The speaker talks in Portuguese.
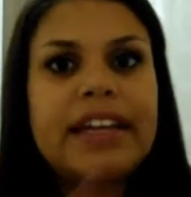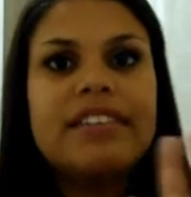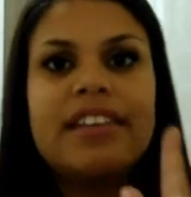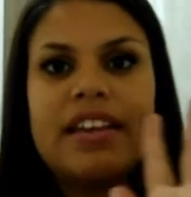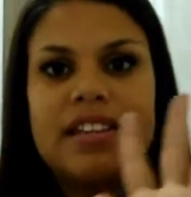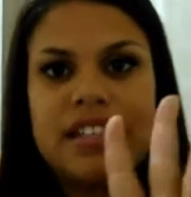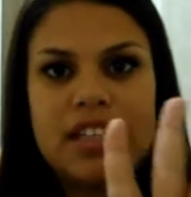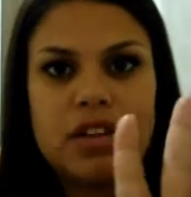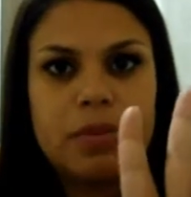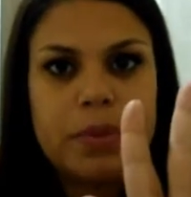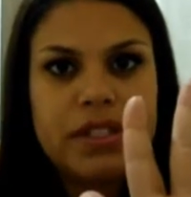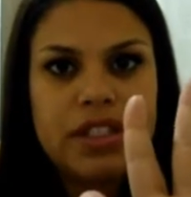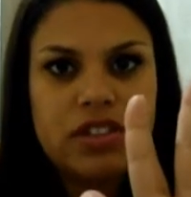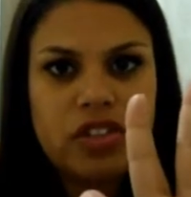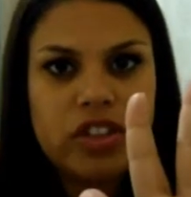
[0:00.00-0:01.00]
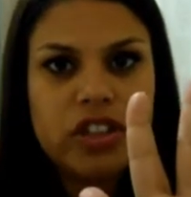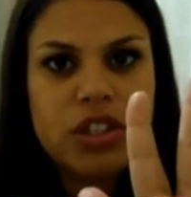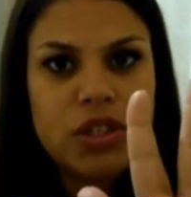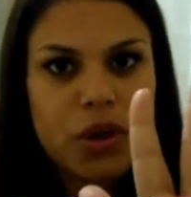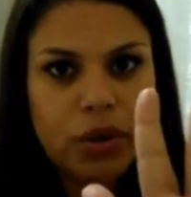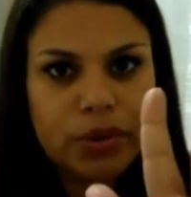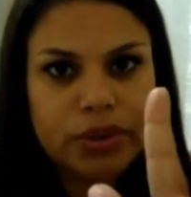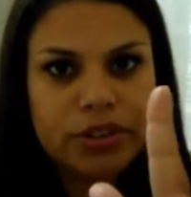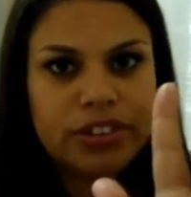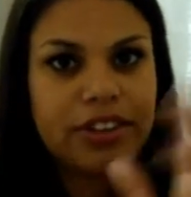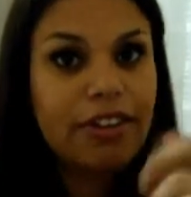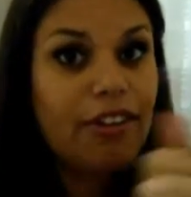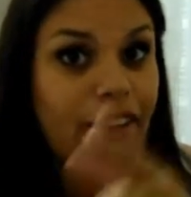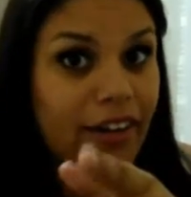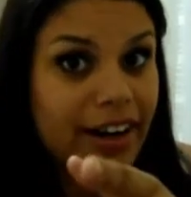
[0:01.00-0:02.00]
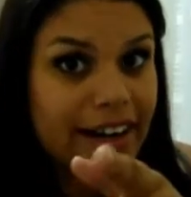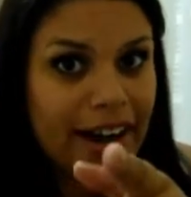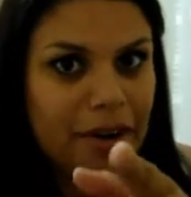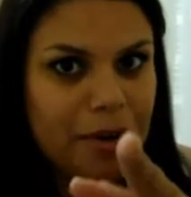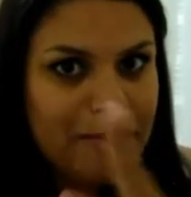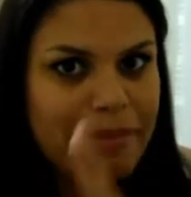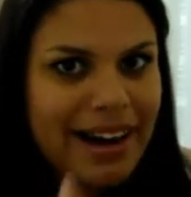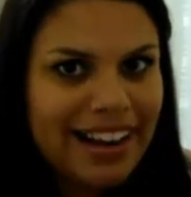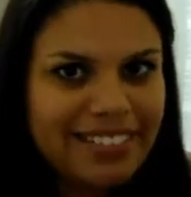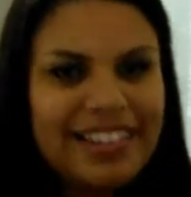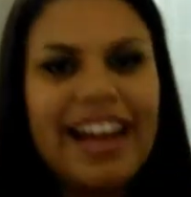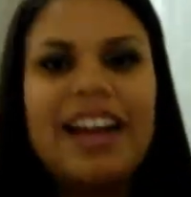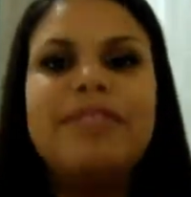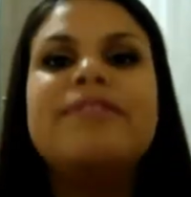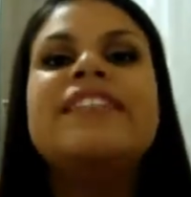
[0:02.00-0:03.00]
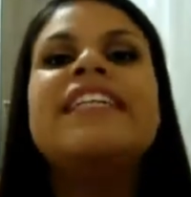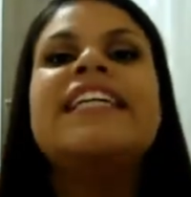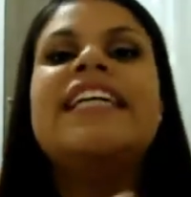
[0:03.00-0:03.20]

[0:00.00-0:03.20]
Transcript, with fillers: tem 5% de desconto. Então corre lá comprar, tá?